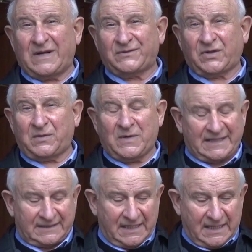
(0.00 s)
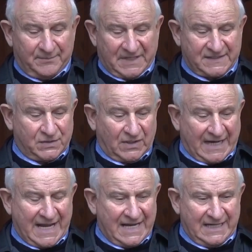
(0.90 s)
quanto riguarda la
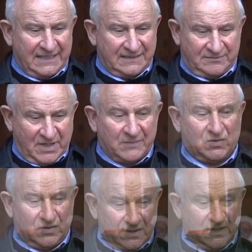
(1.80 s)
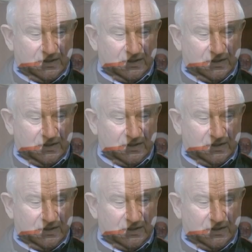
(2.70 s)
pastorale, abbiamo,